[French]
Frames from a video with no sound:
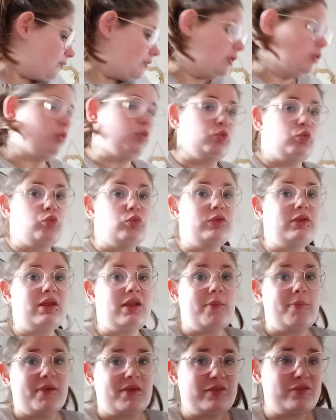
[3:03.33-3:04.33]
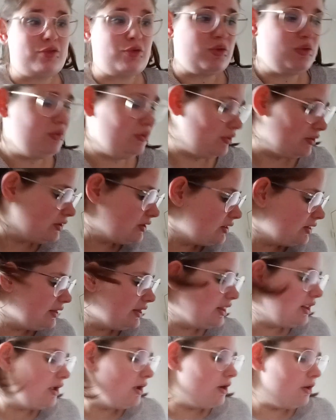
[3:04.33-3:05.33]
Enfin, le donner à la personne.
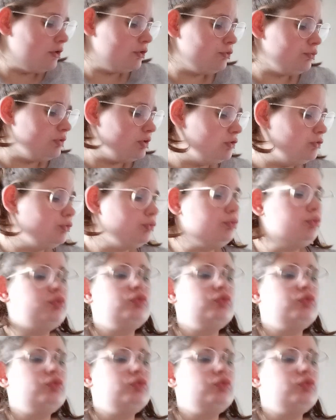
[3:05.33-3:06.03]
Ensuite, du